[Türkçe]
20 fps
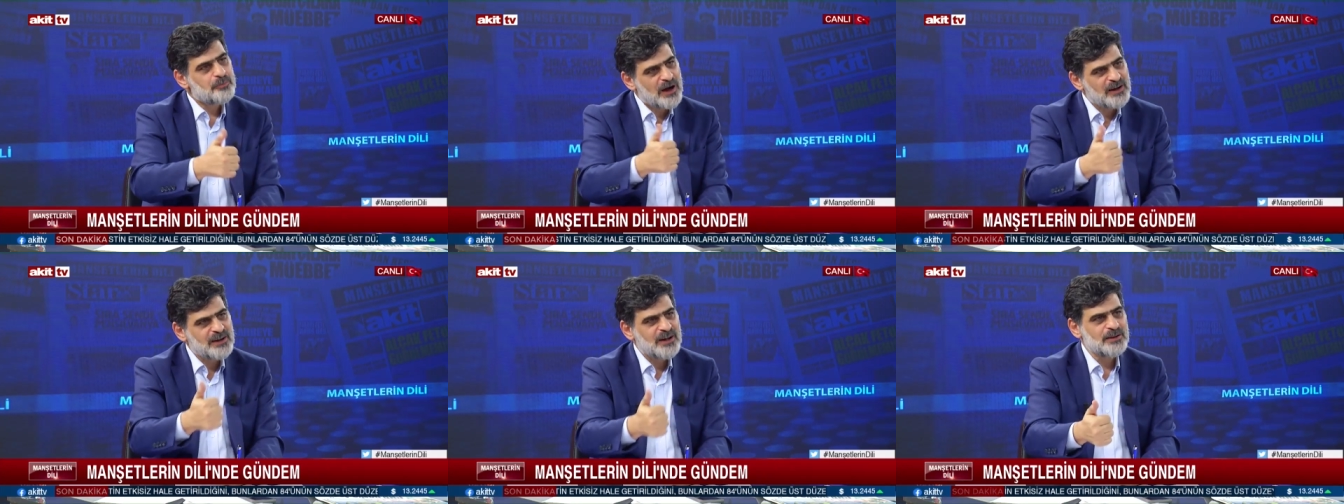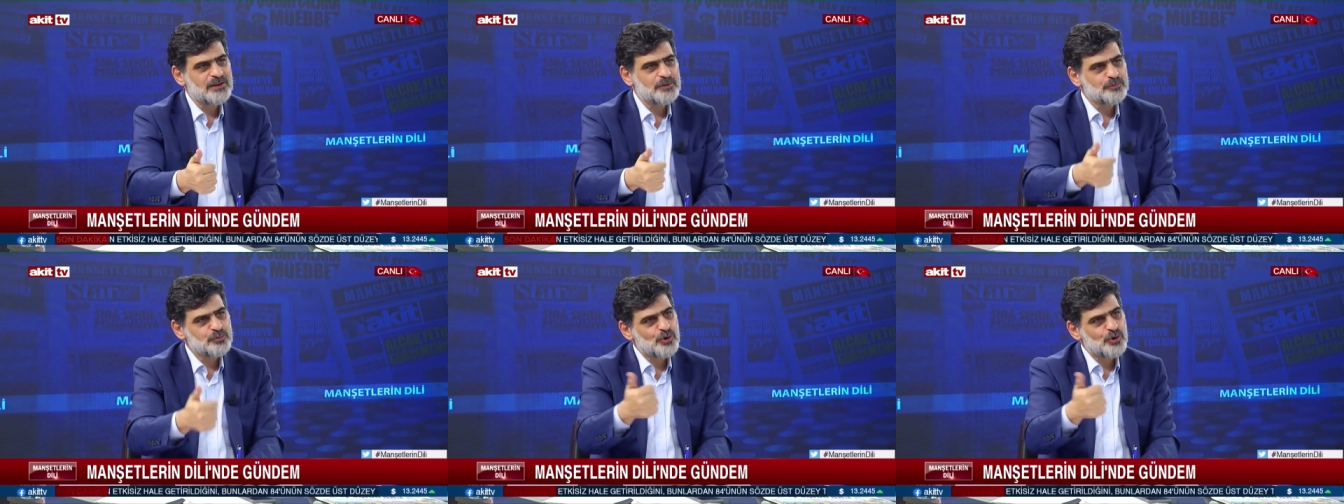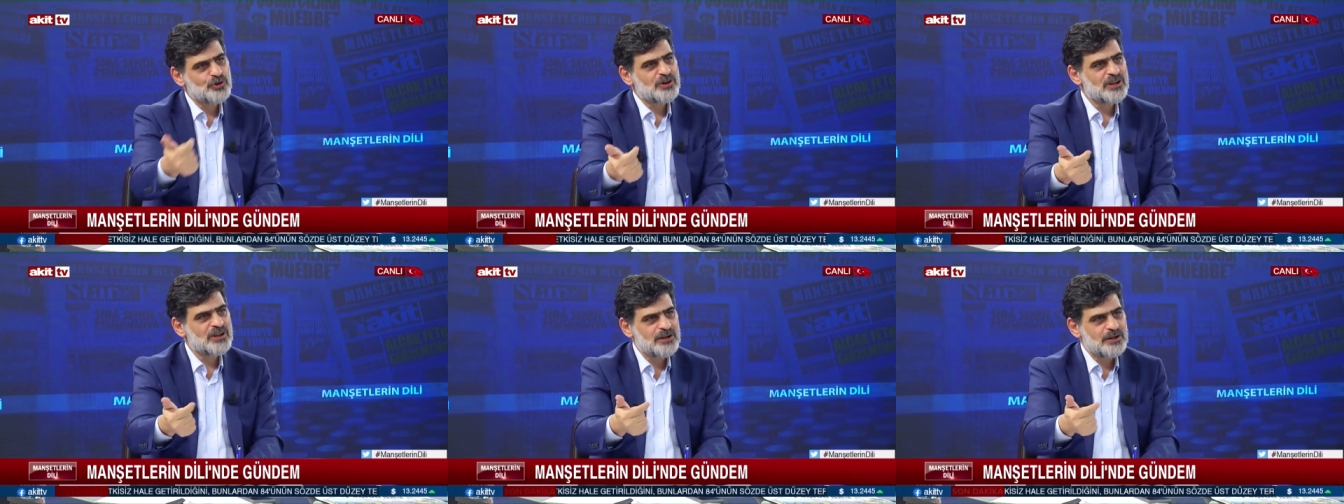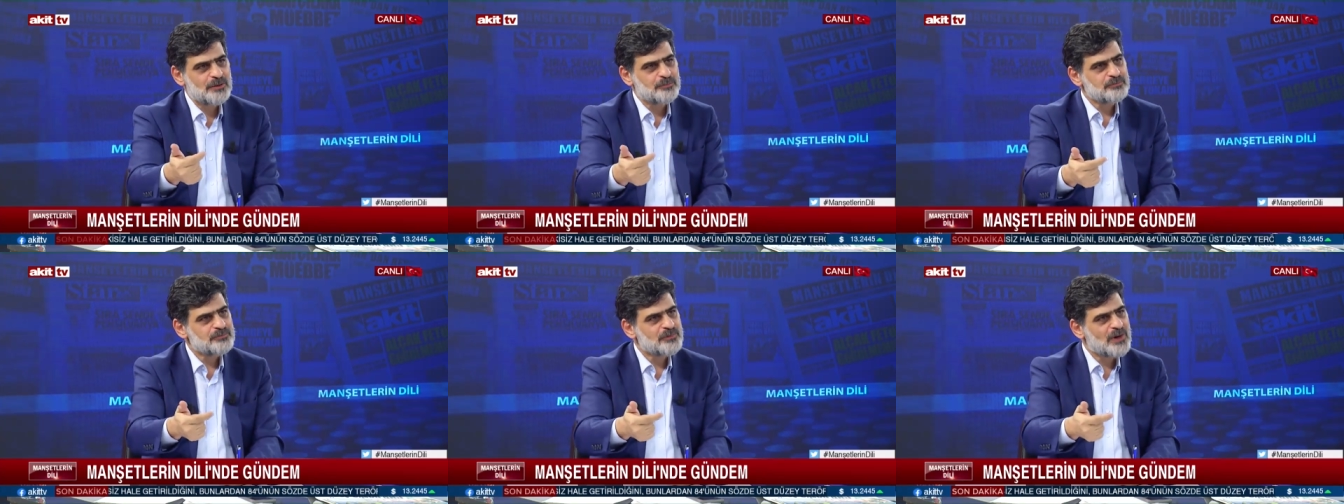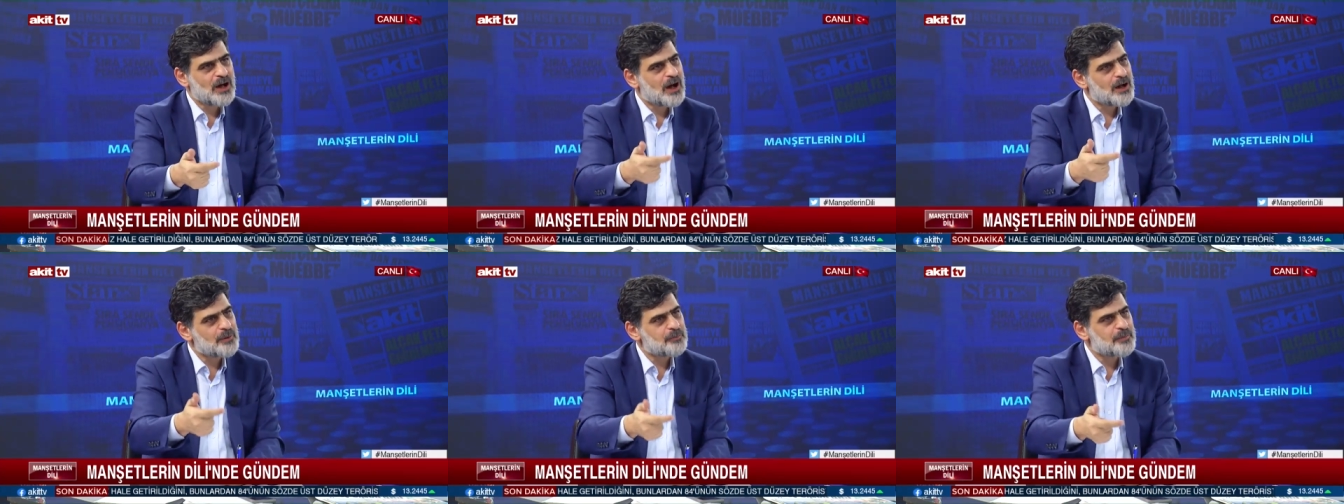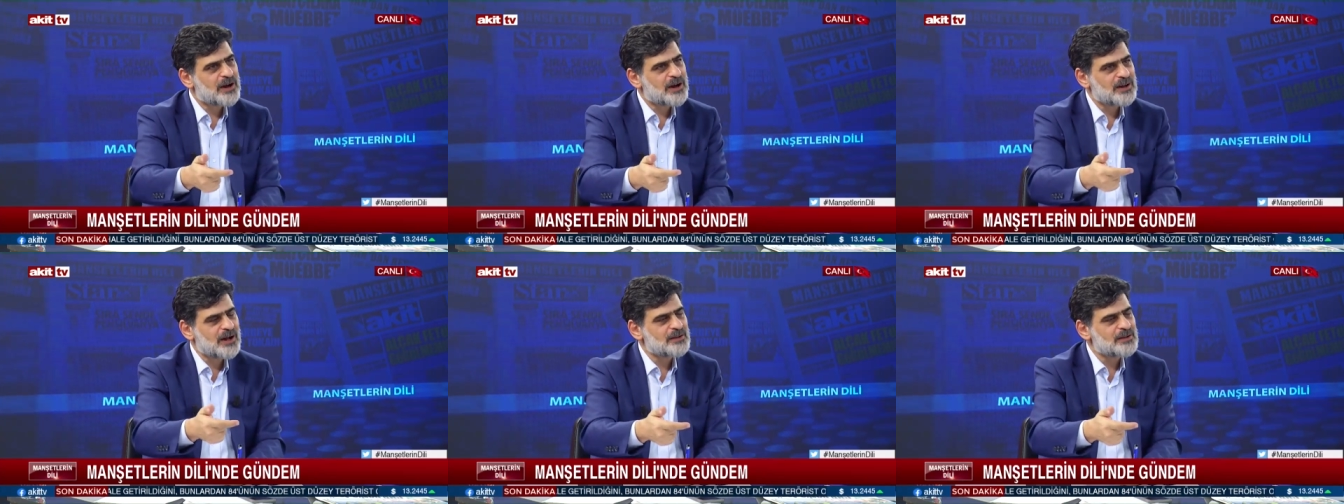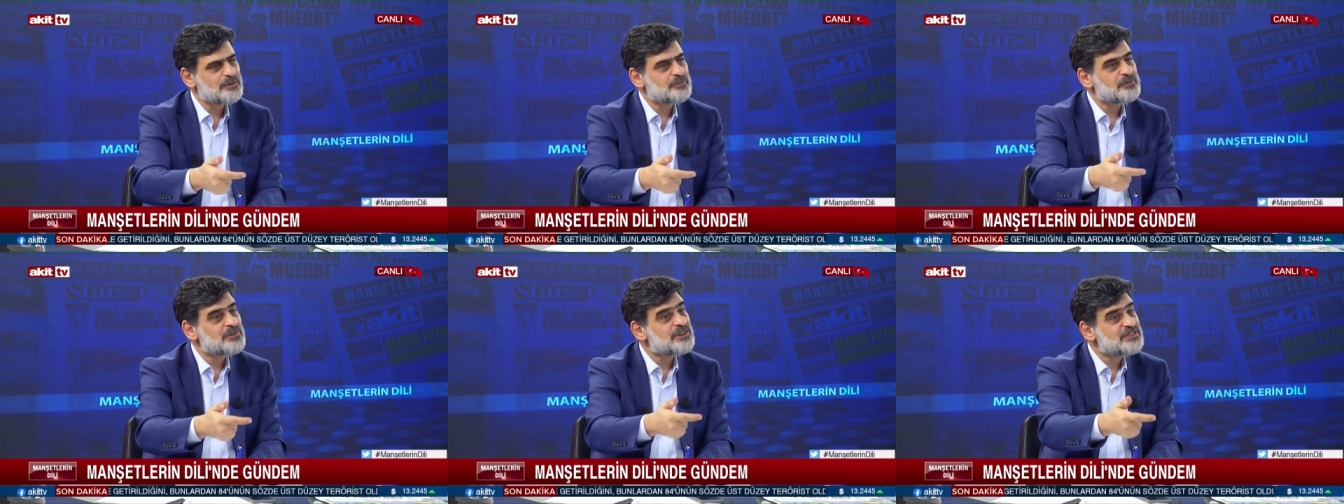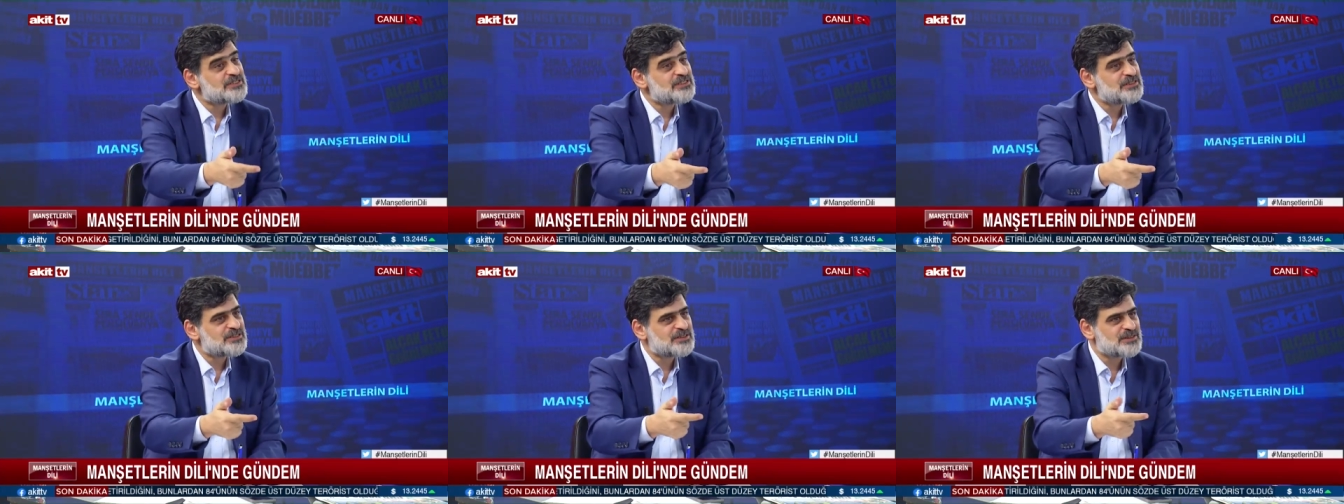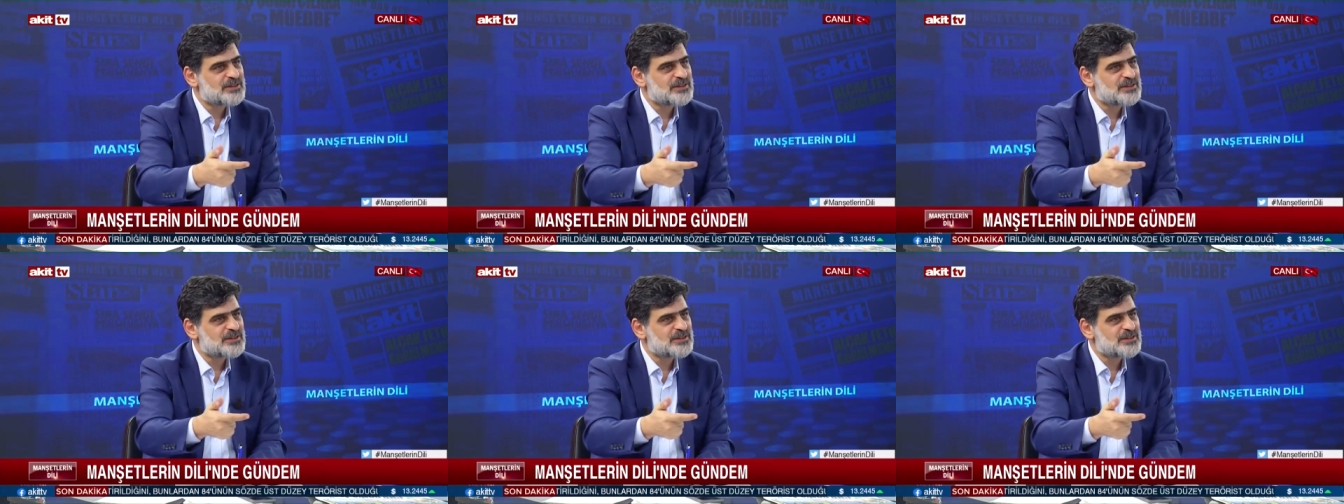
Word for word: Bakalım görelim, bakalım hızlı